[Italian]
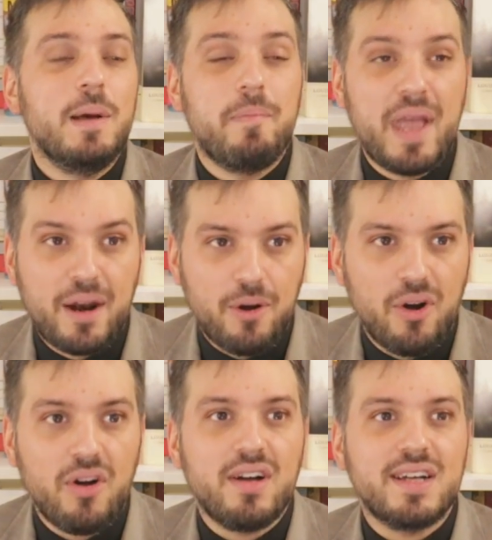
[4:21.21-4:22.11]

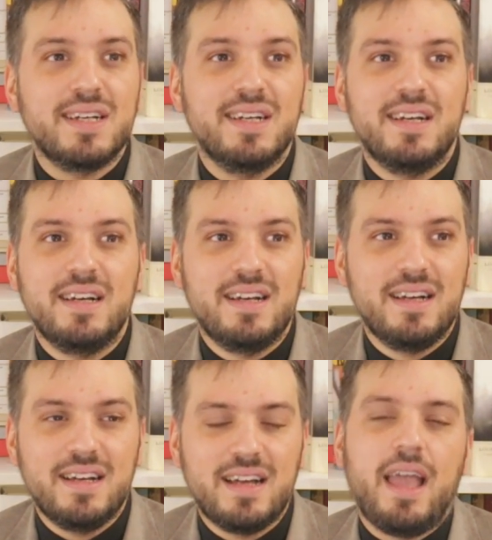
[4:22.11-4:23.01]
però
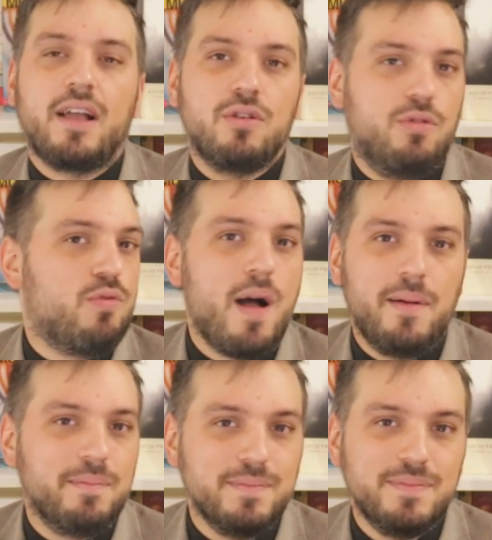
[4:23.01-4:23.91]
eh, ecco,
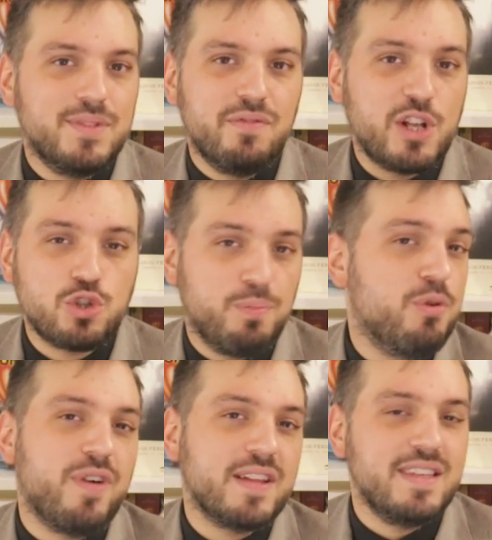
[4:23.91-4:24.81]
qua mm, faccio
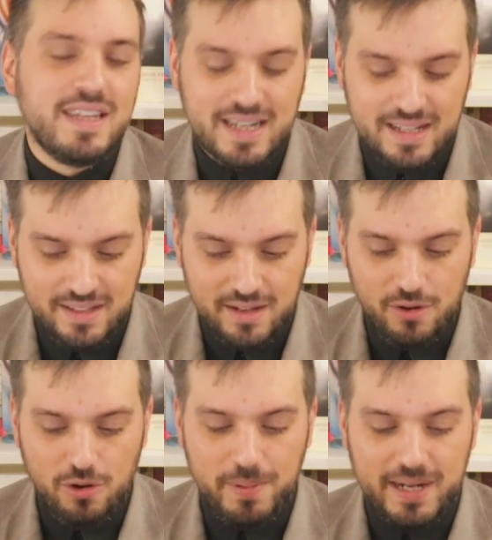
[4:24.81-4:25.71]
più fatica a
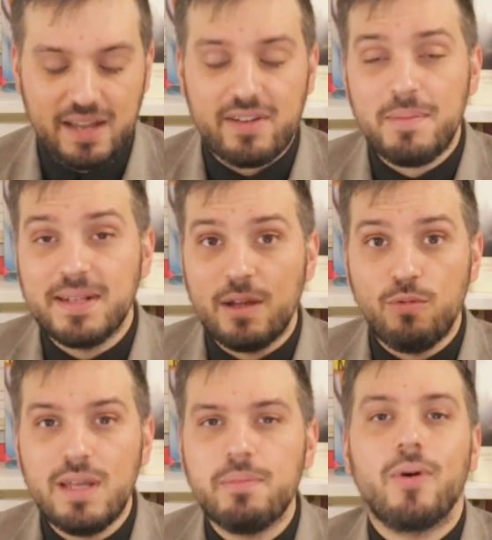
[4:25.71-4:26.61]
dirlo, perché è veramente
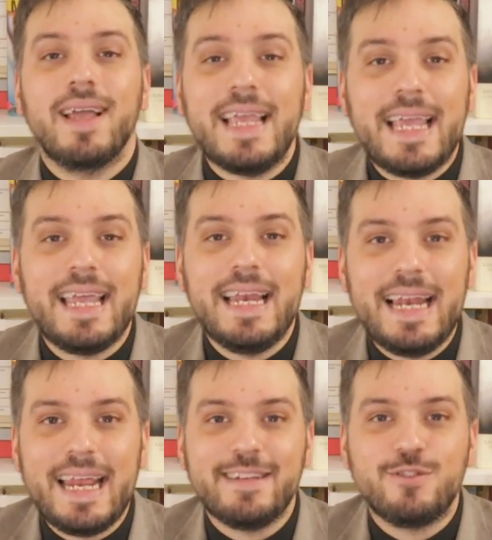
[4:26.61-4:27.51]
un libro
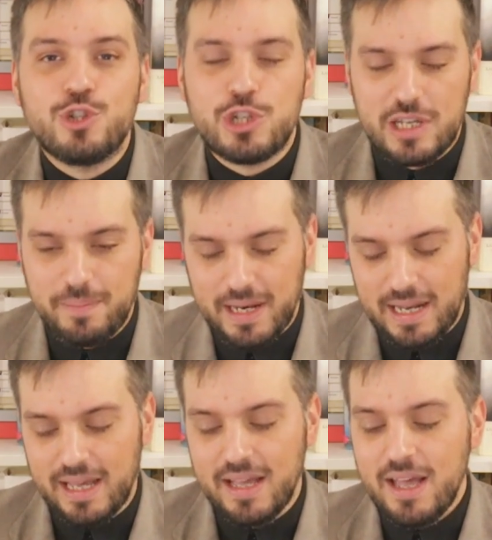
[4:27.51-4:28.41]

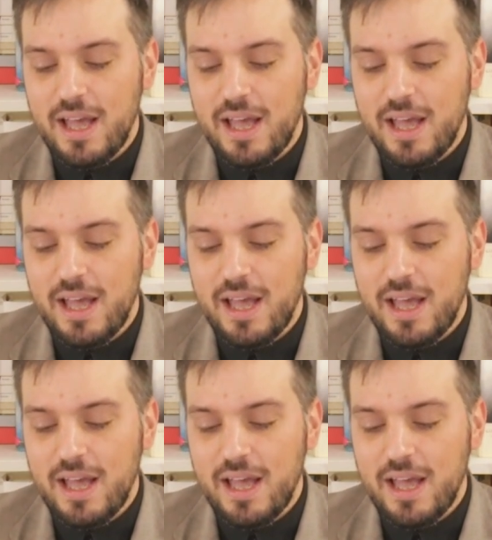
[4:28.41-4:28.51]
illeggibile.